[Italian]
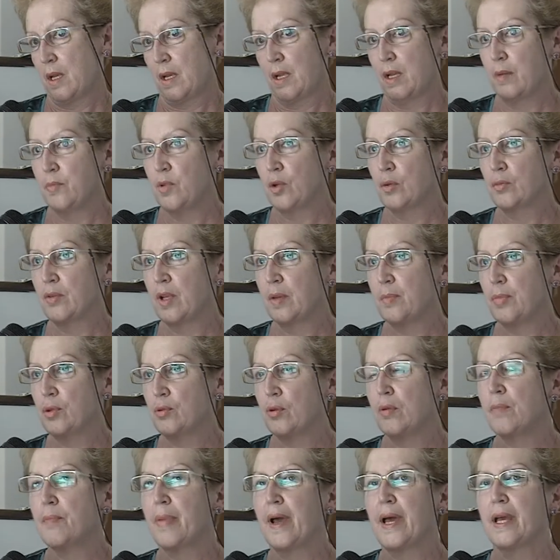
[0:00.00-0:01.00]
il mio debito
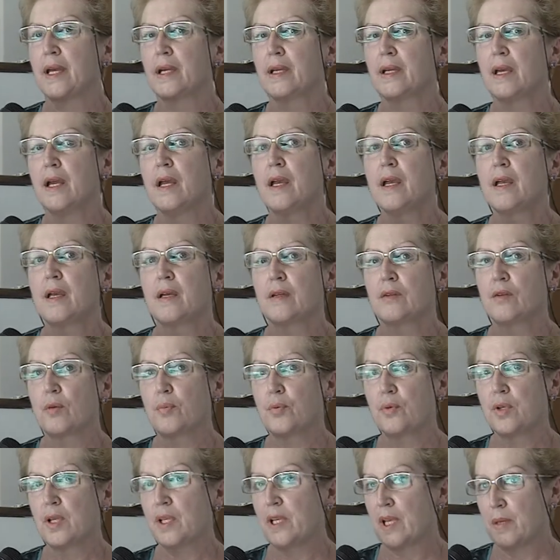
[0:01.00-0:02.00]
in banca,
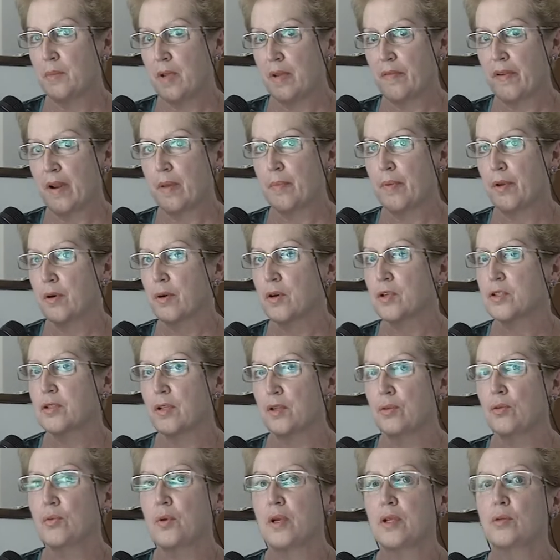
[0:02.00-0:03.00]
dopodiché mi avrebbero
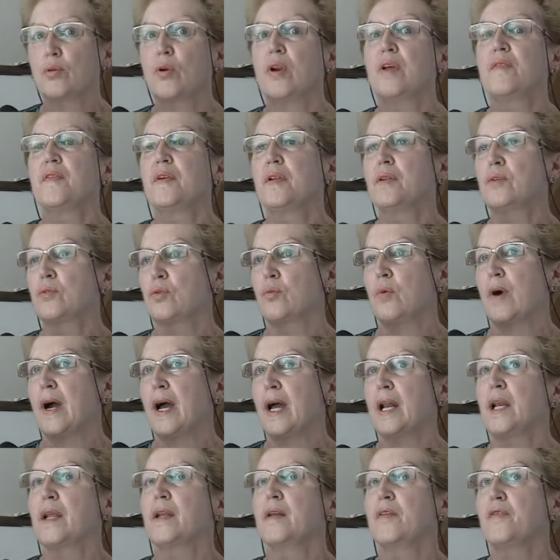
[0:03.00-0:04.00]
restituito
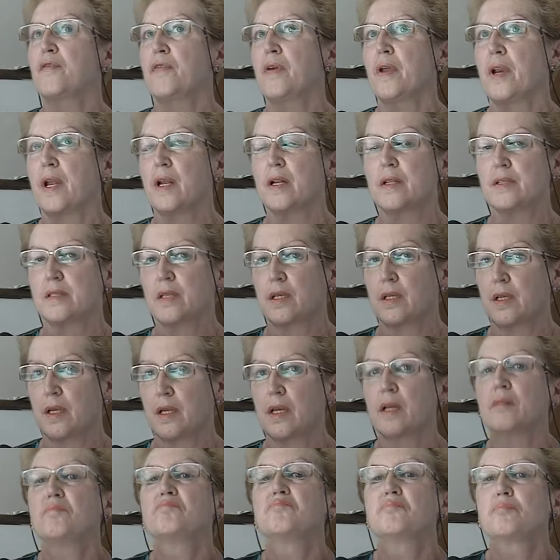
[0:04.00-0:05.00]
l'eventuale differenza
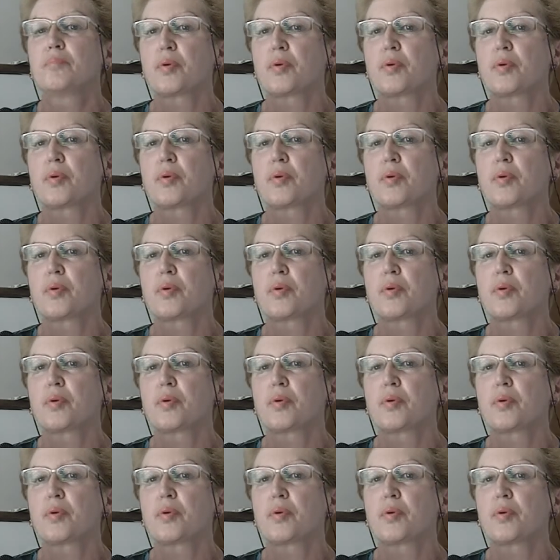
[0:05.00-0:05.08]
che